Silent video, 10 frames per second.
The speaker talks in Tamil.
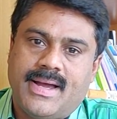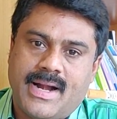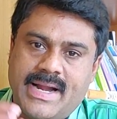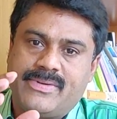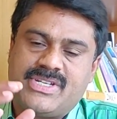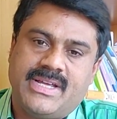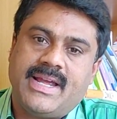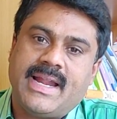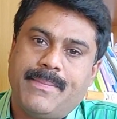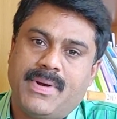அண்ணா யூனிவர்சிட்டி
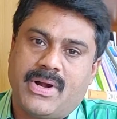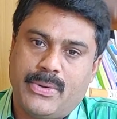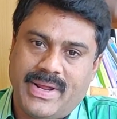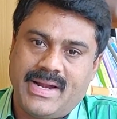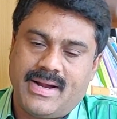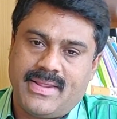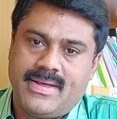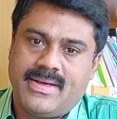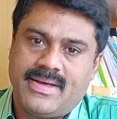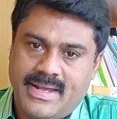இணைப்பு கல்லூரிகள் அந்த
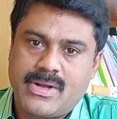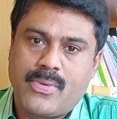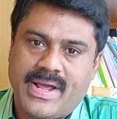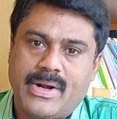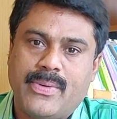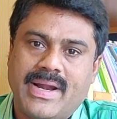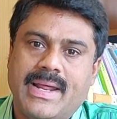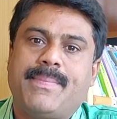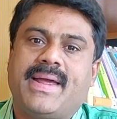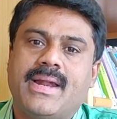இருக்கக்கூடிய
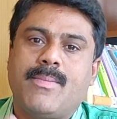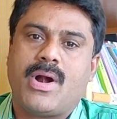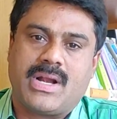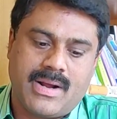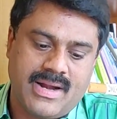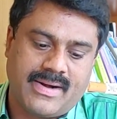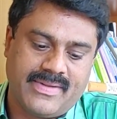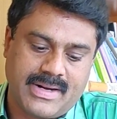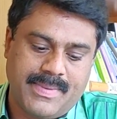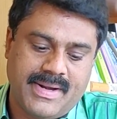கல்லூரிகளில் இப்போ என்ன மாற்றங்கள்
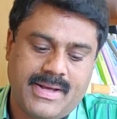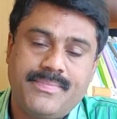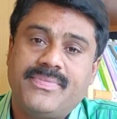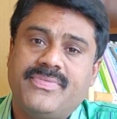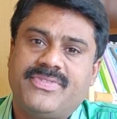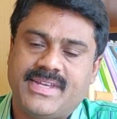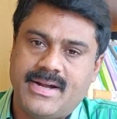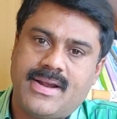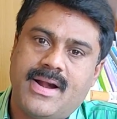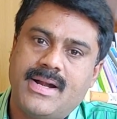நடந்திருக்கு அப்படின்னா
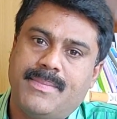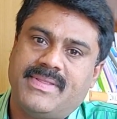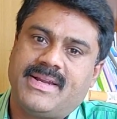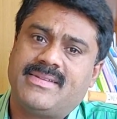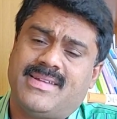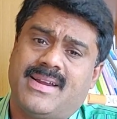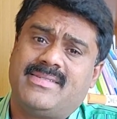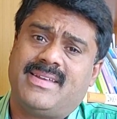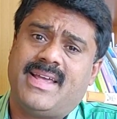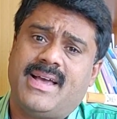சென்ற ஆண்டு பார்த்தீங்கன்னா
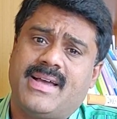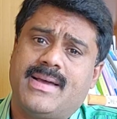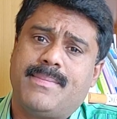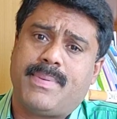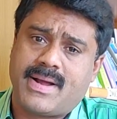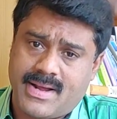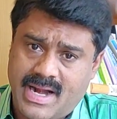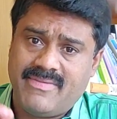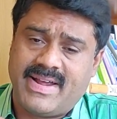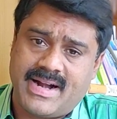சராசரியாக
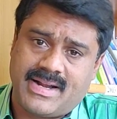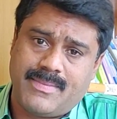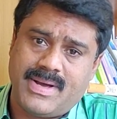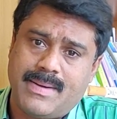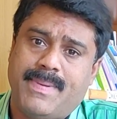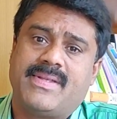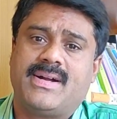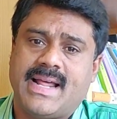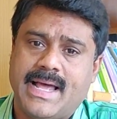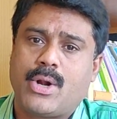கல்வி கட்டணமாக
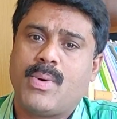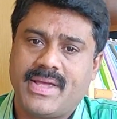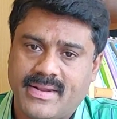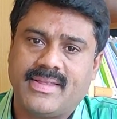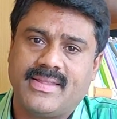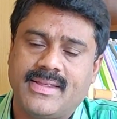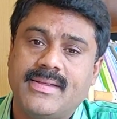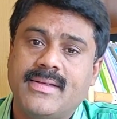பதினெட்டாயிரம் ரூபாய் இருந்தது